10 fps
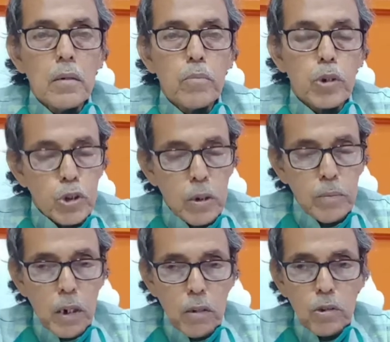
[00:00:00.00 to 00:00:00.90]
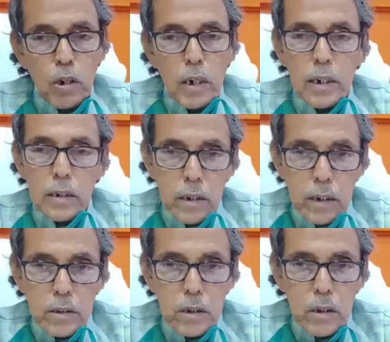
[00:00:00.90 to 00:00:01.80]
পশ্চিম নারায়ণতলার একটি
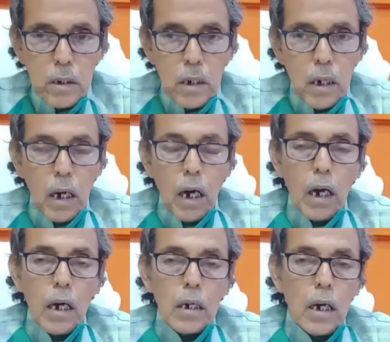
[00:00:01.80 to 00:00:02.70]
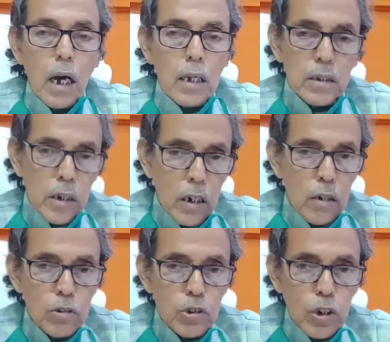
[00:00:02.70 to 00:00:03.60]
আছে আর হাতিয়ারা
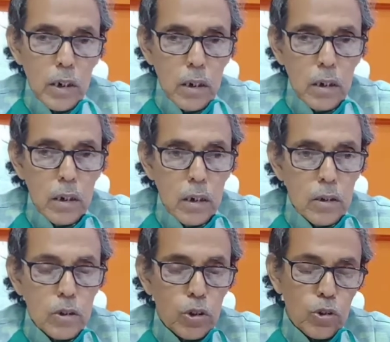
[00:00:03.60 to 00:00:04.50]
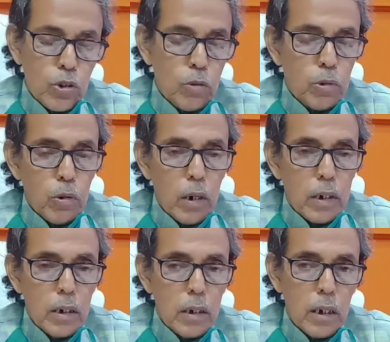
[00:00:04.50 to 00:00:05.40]
অঞ্চলে চোদ্দ নম্বর
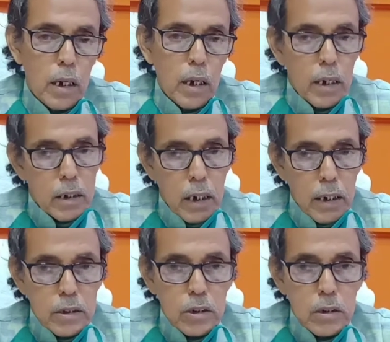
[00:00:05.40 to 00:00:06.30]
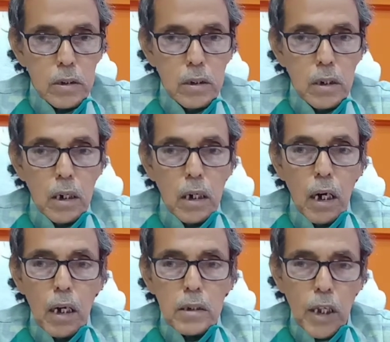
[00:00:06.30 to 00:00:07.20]
ওয়ার্ডে একটা আছে
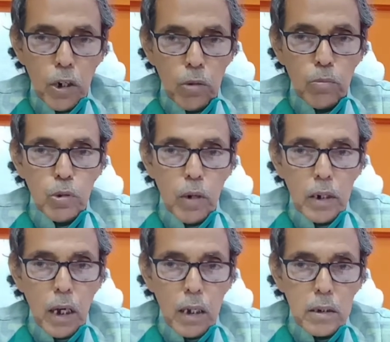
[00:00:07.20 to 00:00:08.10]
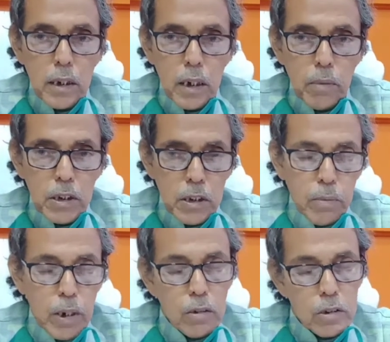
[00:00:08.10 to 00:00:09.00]
আর তেরো নম্বর ওয়ার্ড হাতিয়ারা মাঝে
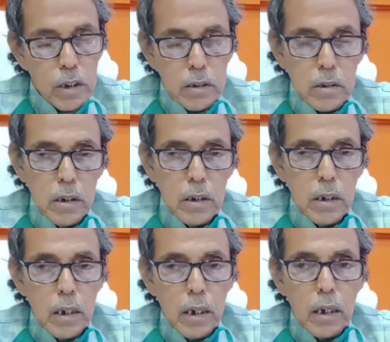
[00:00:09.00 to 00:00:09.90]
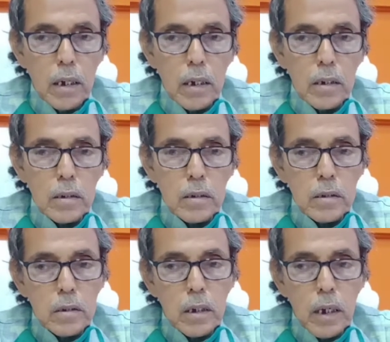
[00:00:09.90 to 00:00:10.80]
পাড়া অংশে একটি এই
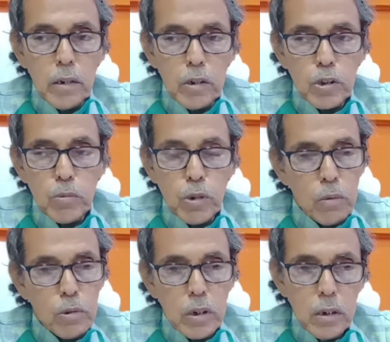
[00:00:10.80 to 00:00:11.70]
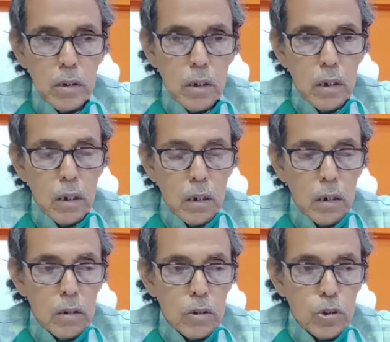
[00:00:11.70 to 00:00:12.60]
এই হচ্ছে মোটামুটি
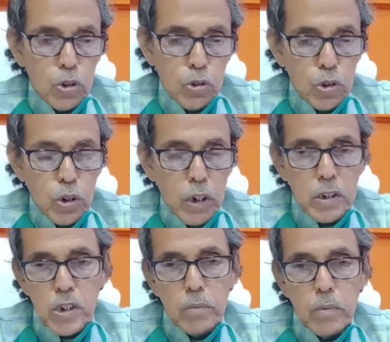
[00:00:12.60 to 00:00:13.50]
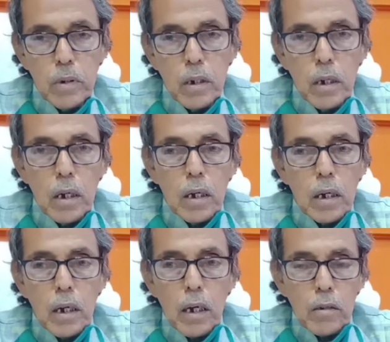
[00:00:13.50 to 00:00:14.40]
চোদ্দো জনের হিসাব
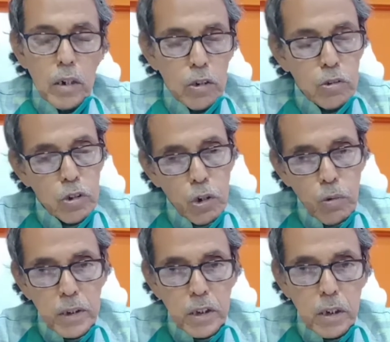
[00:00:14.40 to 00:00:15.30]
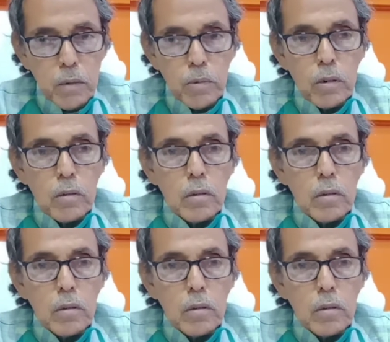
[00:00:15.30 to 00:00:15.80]
নিয়ন্ত্রণও আছে এবং